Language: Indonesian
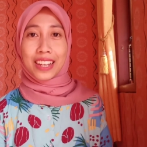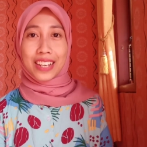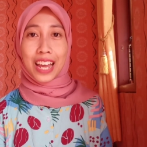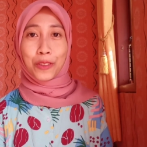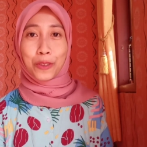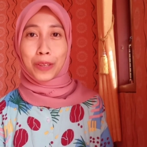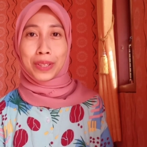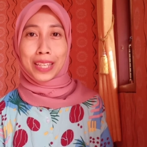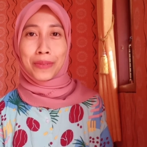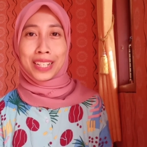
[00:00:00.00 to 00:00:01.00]
dan untuk
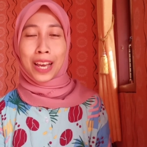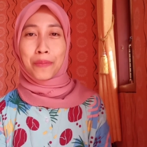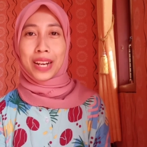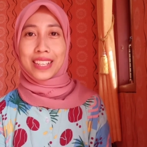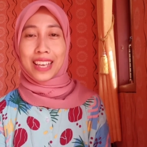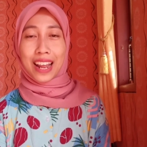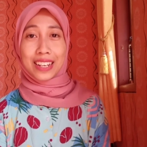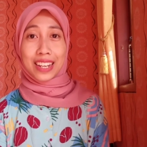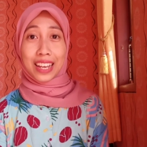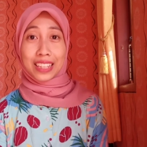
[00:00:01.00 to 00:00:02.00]
teman-teman yang
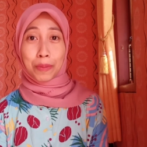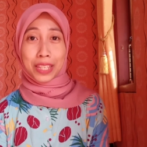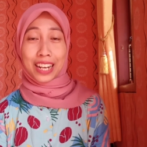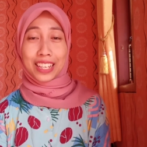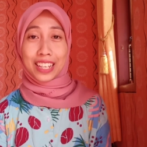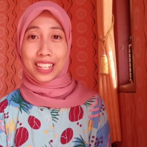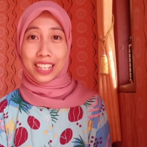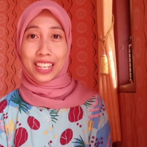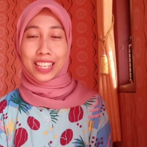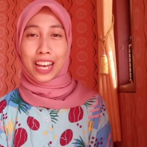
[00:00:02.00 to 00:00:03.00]
penasaran dengan tips kali
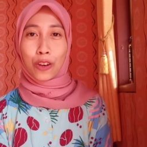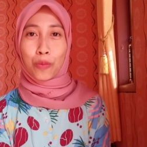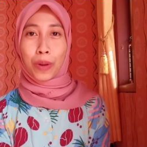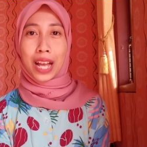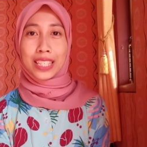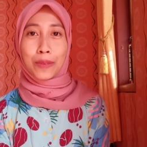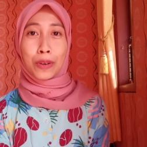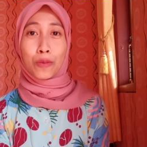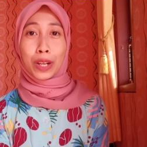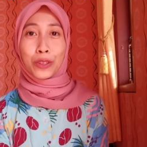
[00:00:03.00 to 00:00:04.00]
ini, jangan lupa
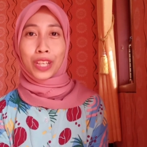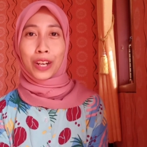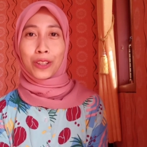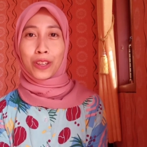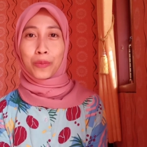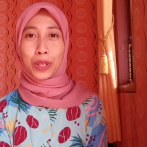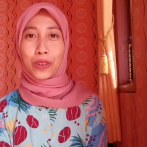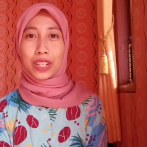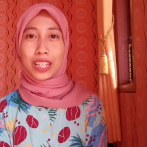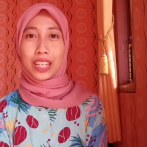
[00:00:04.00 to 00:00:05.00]
sebelum melanjutkan nonton video
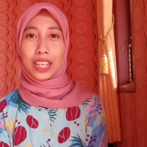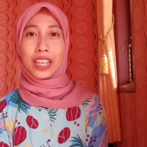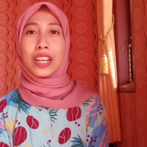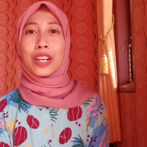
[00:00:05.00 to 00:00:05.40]
ini,